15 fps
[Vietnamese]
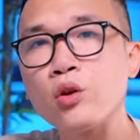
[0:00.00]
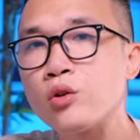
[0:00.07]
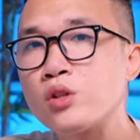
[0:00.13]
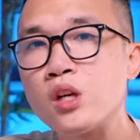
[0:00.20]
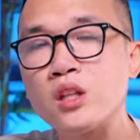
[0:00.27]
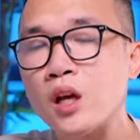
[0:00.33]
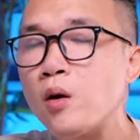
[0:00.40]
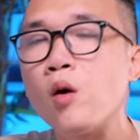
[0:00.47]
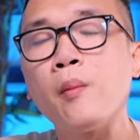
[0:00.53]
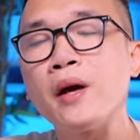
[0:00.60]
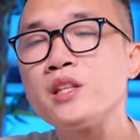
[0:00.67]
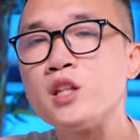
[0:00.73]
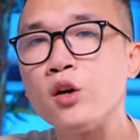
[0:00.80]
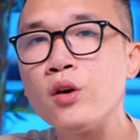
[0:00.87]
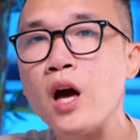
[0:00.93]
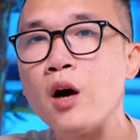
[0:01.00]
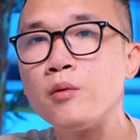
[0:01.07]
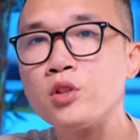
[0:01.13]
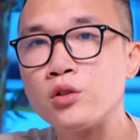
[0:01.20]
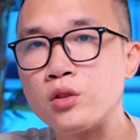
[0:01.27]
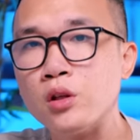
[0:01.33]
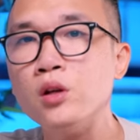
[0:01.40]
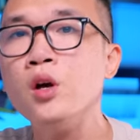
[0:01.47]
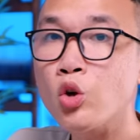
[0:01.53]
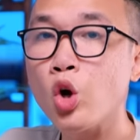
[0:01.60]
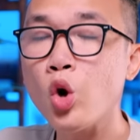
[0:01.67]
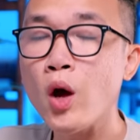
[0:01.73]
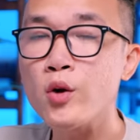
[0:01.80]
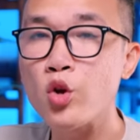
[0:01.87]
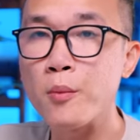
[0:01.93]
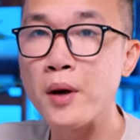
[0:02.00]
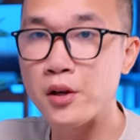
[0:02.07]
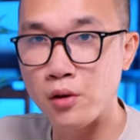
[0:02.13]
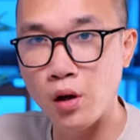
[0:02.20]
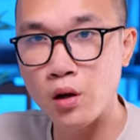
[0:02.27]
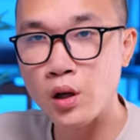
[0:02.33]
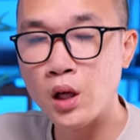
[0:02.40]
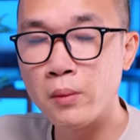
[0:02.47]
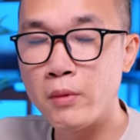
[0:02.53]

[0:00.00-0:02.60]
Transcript: tôi chưa thấy có máy chiếu nào mà thực sự có loa nổi bật được được